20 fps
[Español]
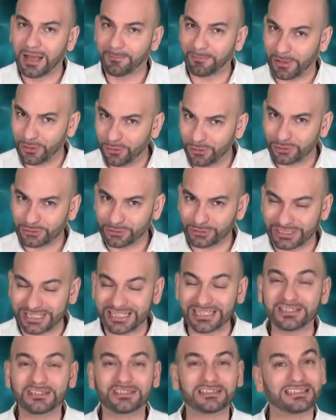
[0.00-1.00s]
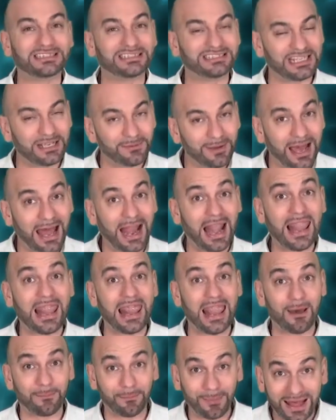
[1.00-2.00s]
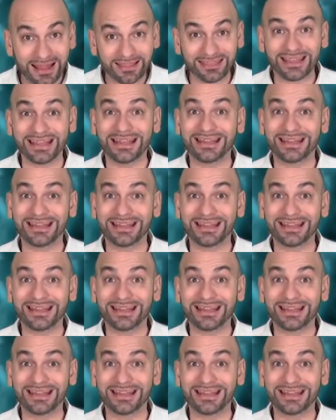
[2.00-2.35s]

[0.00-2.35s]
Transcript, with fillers: Pero eso sí, lleva la paz